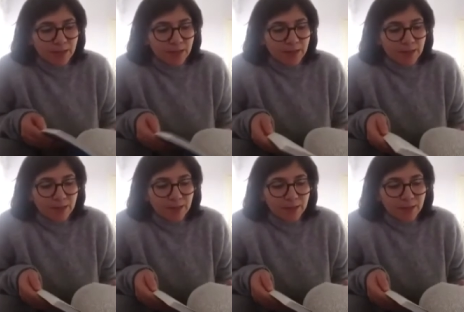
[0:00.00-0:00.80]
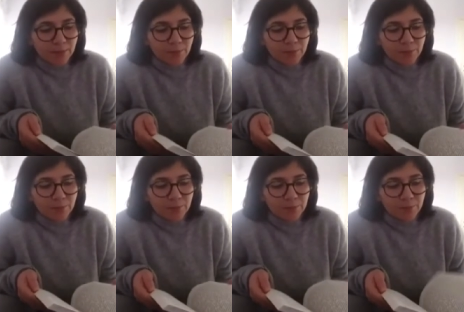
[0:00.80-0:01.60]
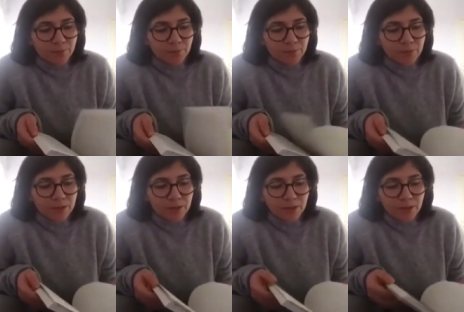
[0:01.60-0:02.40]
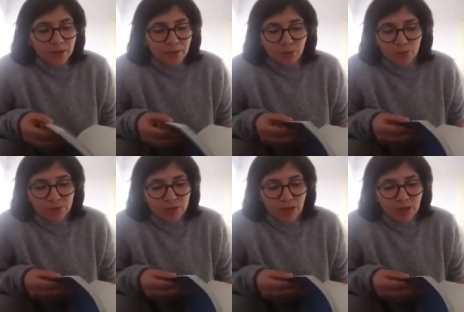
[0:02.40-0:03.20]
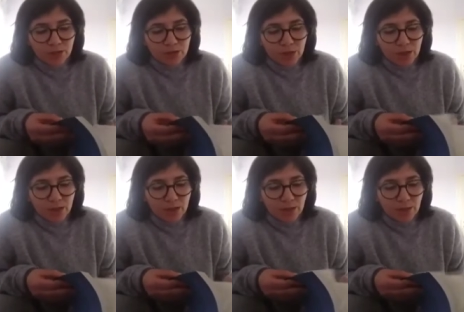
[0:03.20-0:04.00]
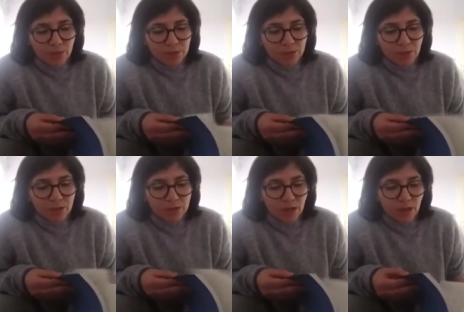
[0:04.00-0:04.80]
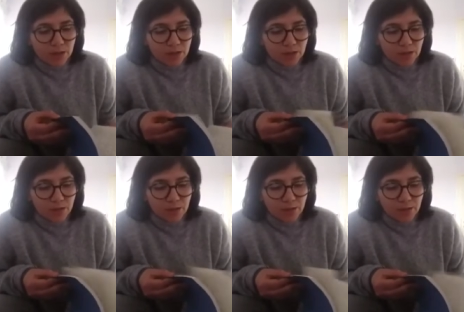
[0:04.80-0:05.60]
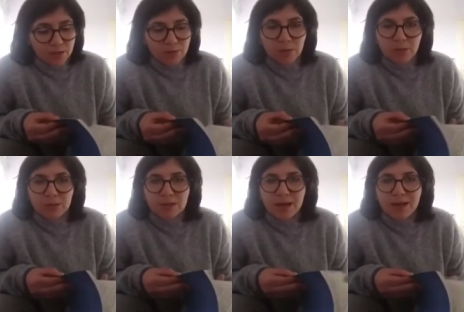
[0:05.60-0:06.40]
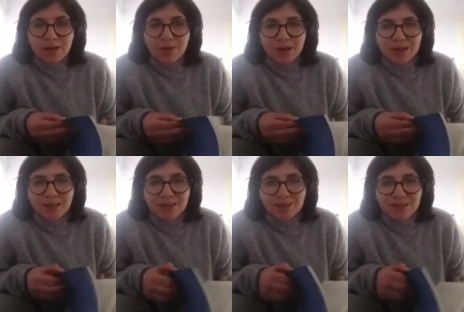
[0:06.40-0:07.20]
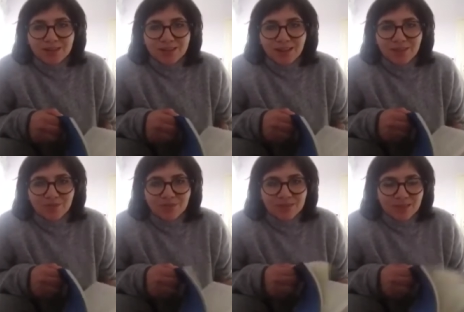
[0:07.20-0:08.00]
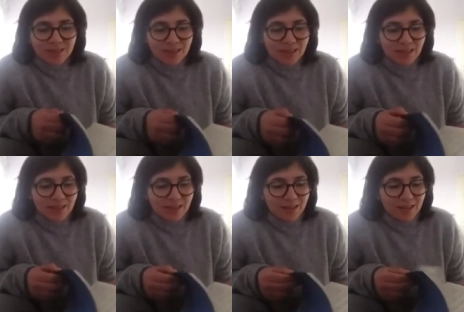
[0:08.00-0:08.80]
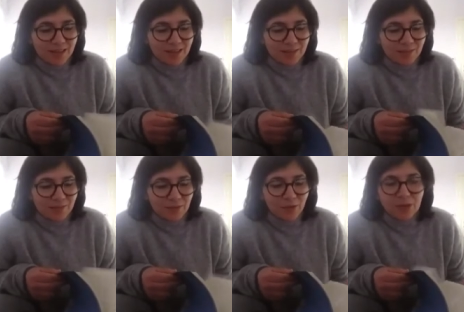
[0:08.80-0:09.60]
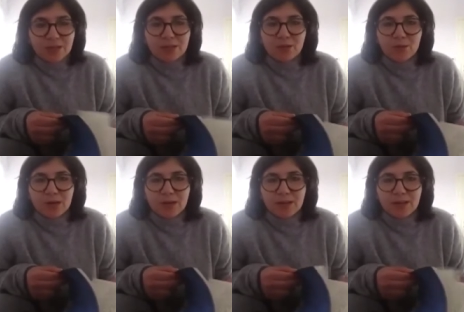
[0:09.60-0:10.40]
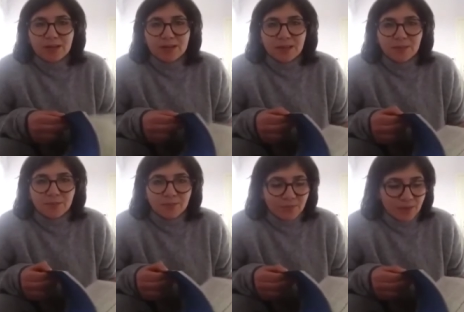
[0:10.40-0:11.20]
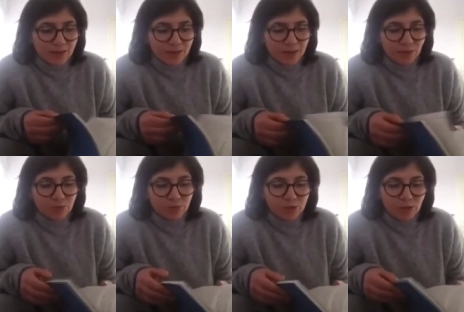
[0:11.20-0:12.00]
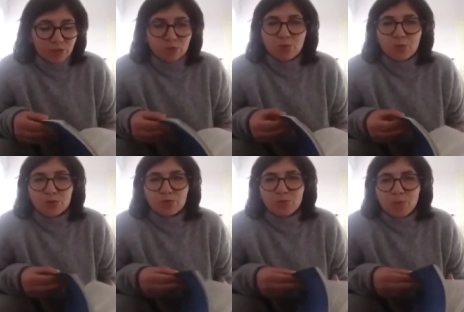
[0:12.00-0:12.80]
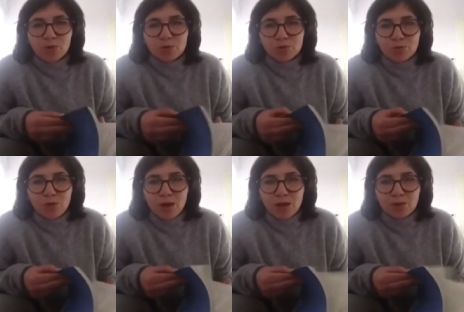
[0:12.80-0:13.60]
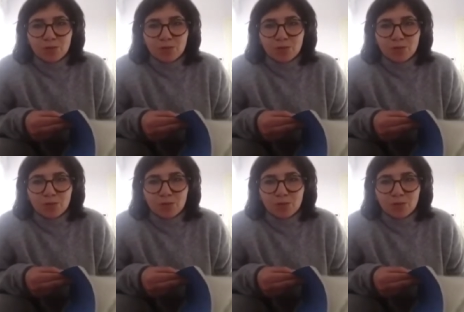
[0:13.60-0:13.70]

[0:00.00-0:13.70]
e mm, inoltre c'è la possibilità di sperimentare qualche ricetta e eh, con il tè come ingrediente e non soltanto come supporto a